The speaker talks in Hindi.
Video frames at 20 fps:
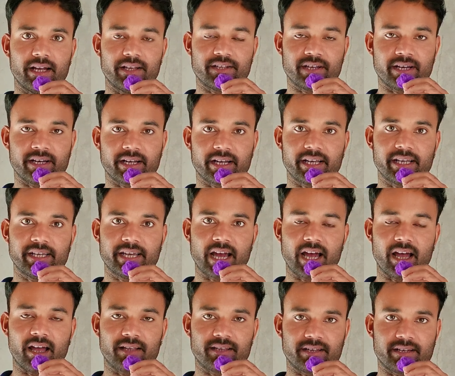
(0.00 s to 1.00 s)

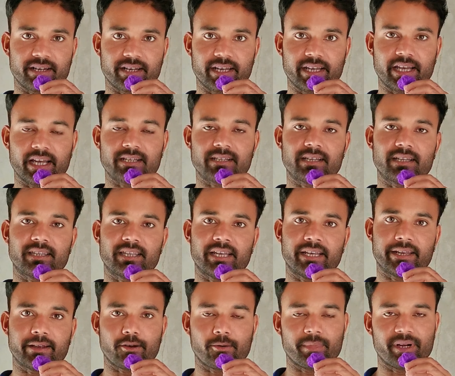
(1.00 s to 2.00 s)
झनकैया झनकैया से
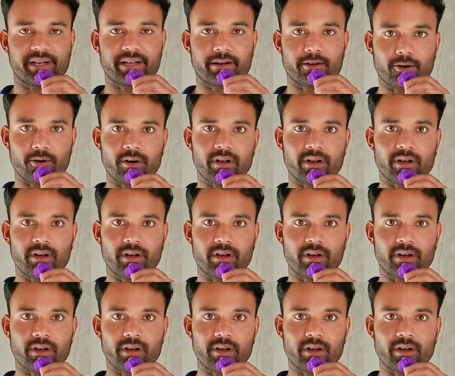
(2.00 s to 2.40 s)
तीन किलोमीटर